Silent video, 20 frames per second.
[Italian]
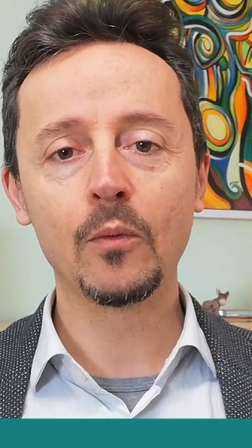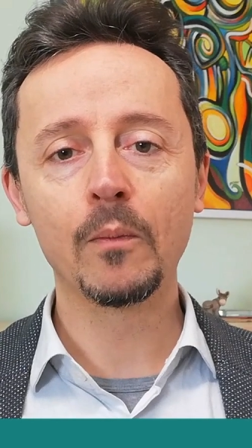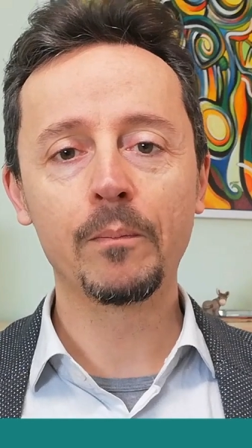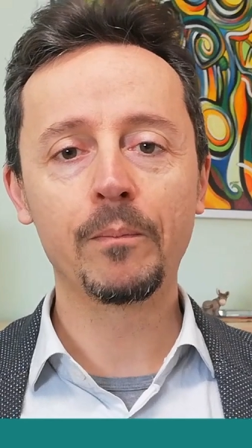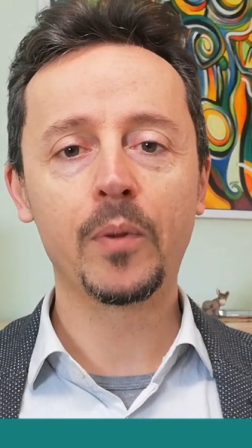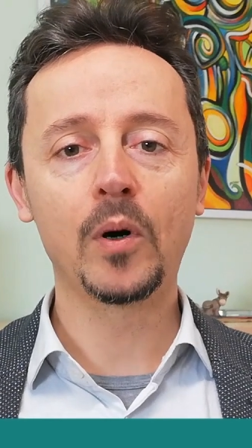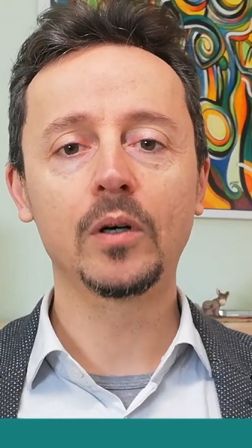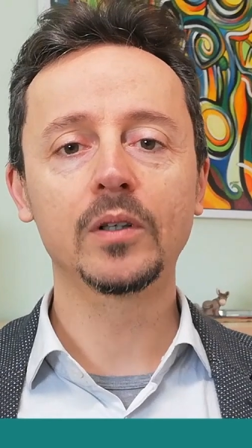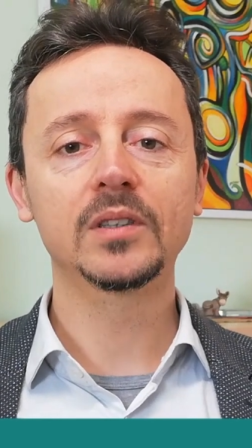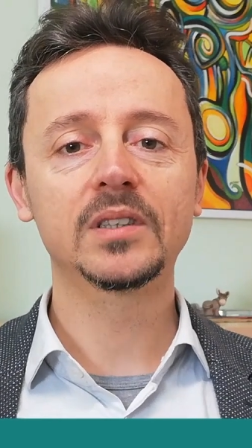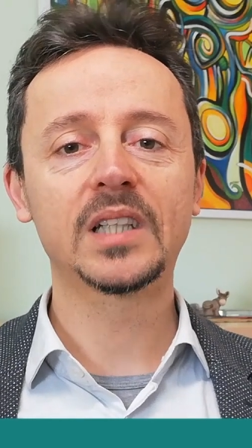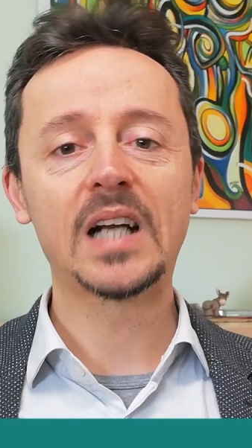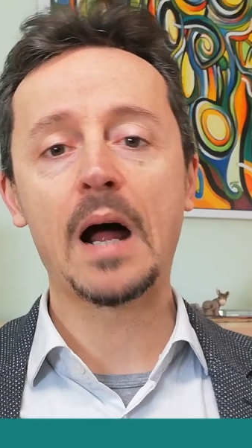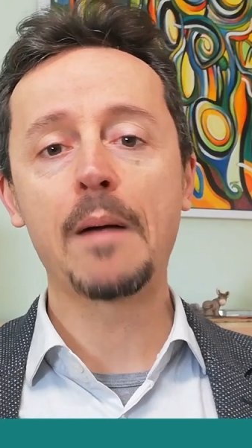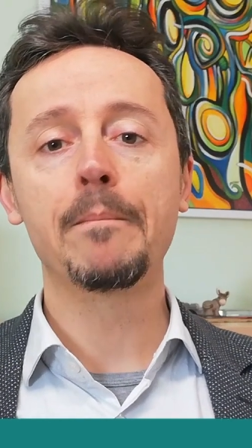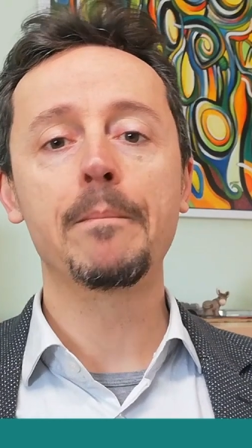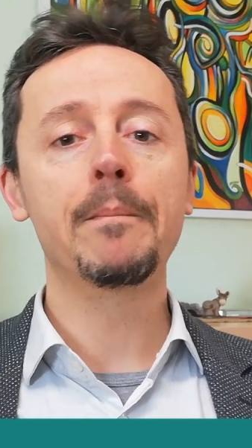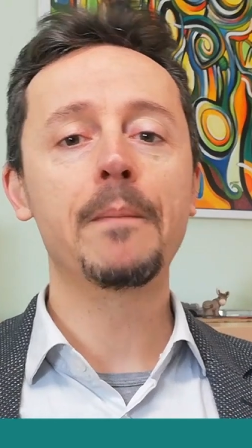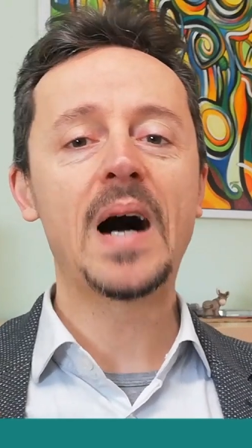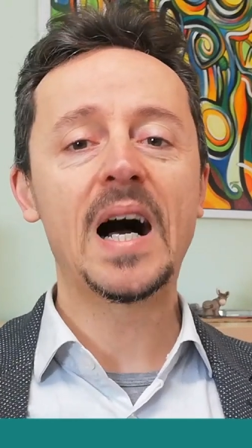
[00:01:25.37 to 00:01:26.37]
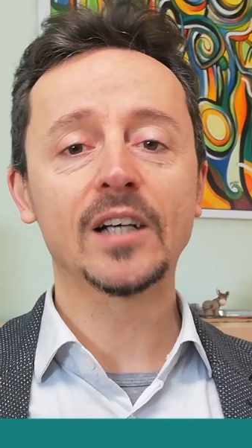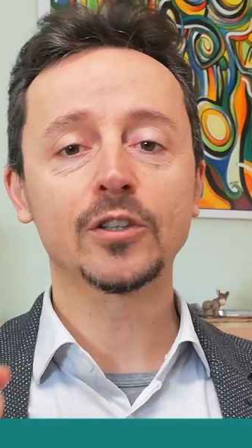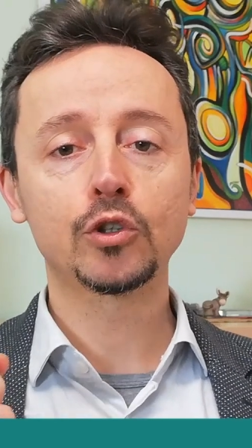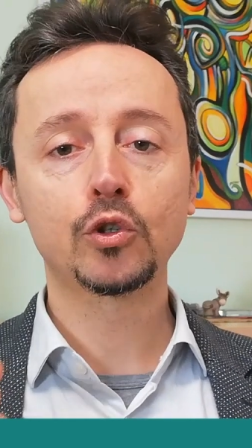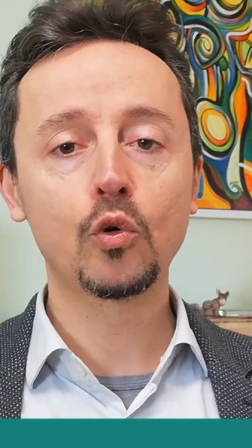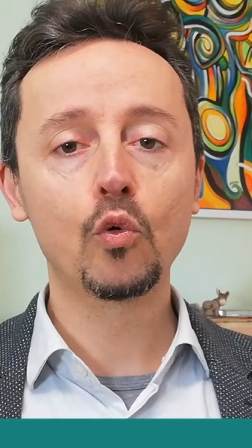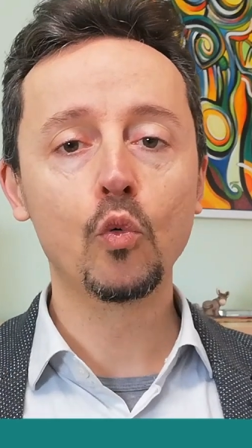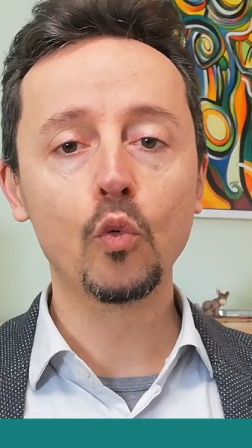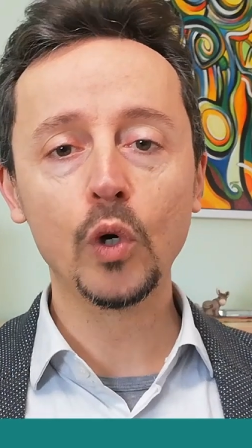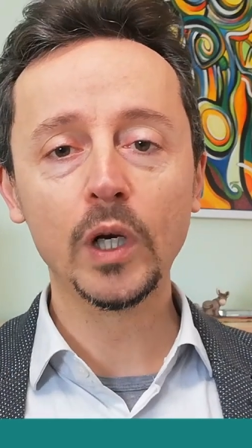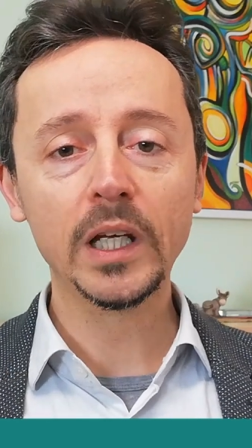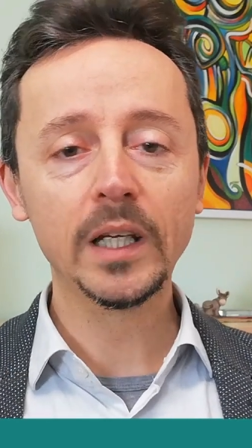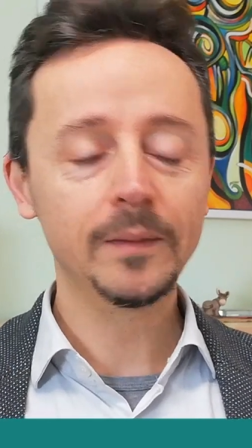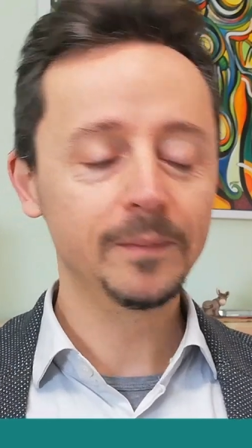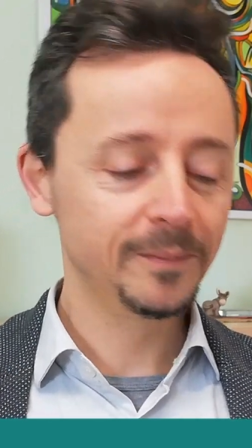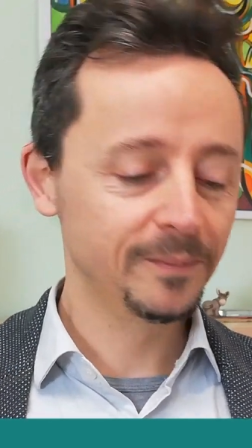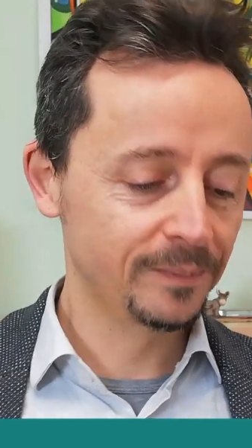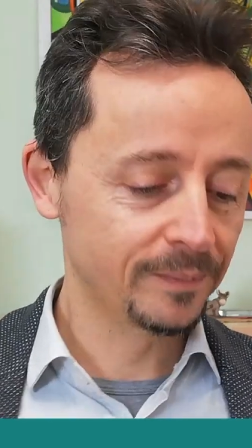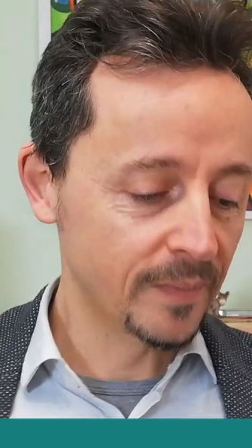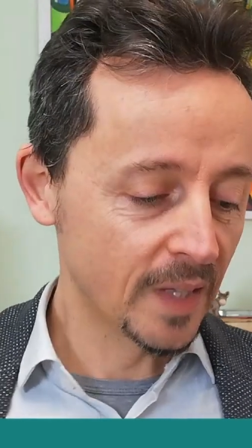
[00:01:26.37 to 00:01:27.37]
un po' tra
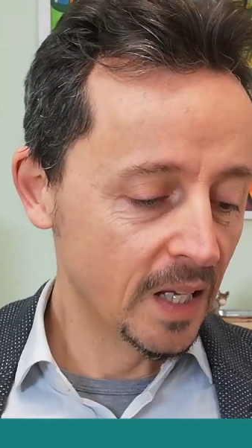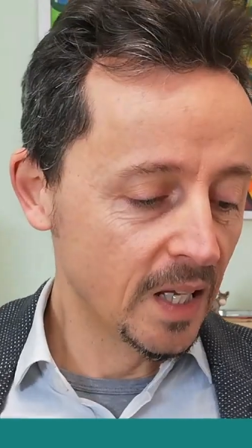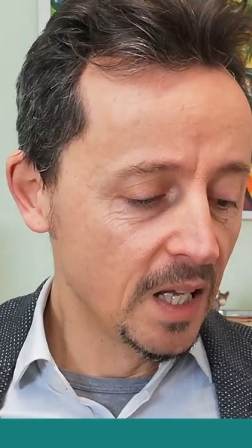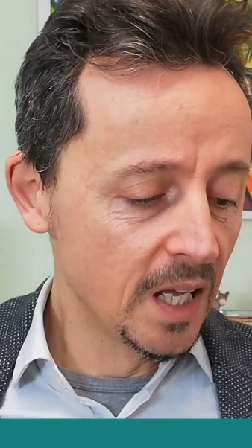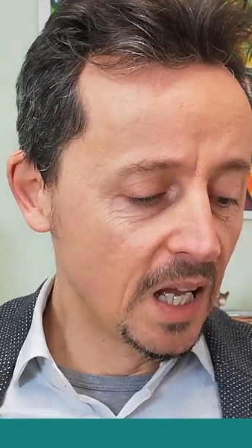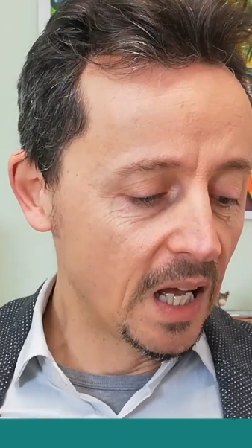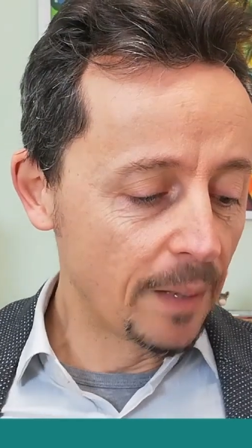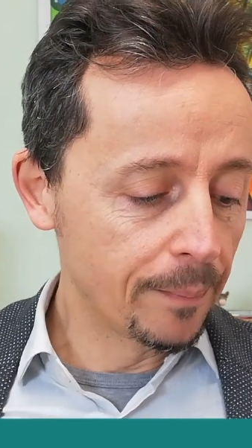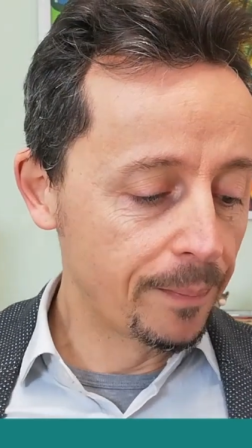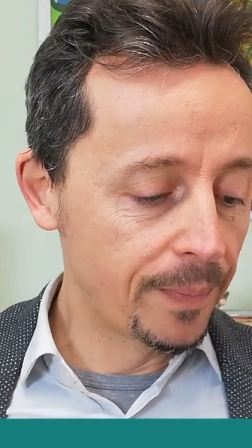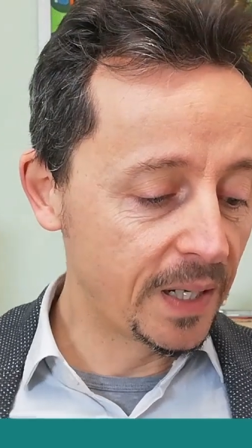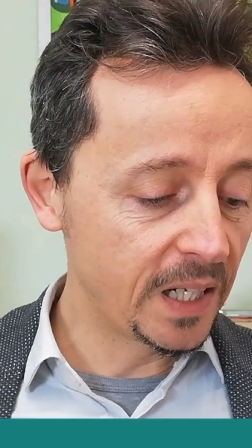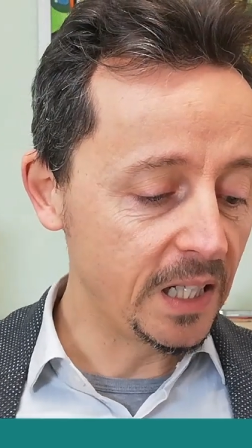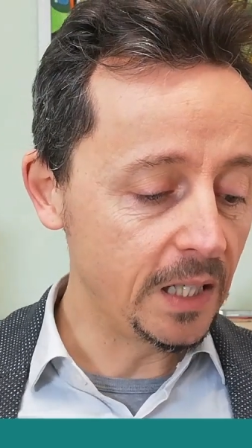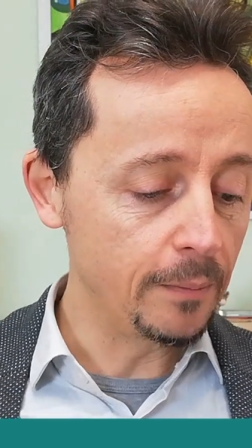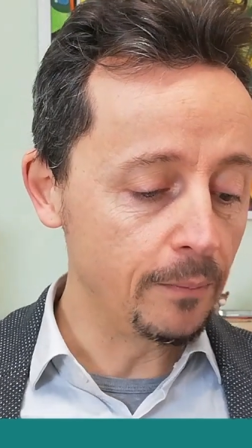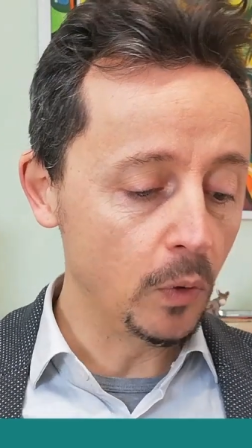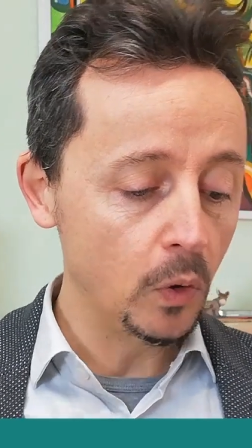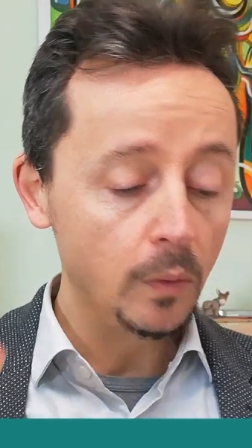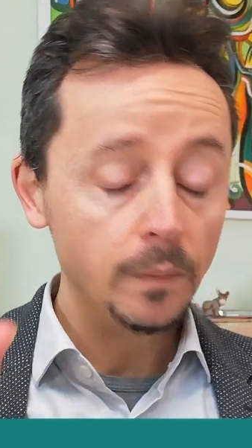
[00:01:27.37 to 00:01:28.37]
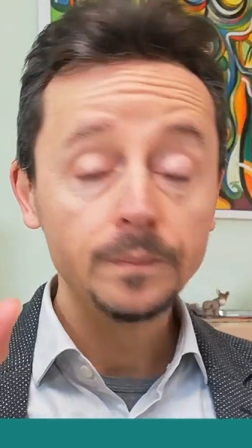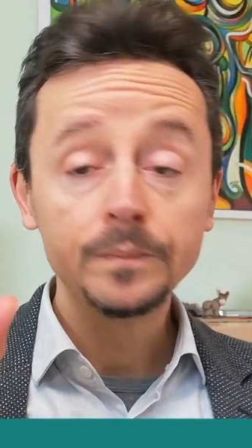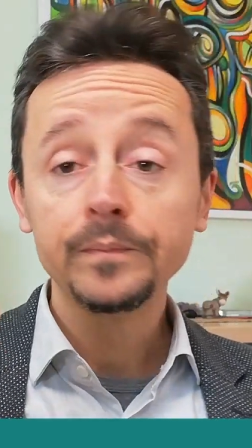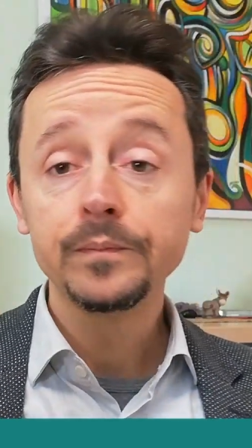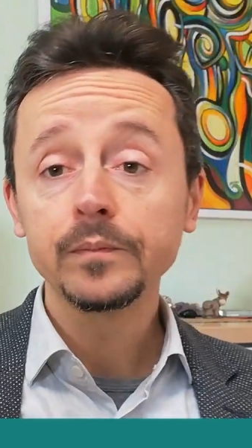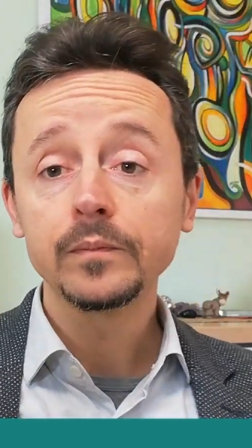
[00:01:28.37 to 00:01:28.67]
masculi. Primo,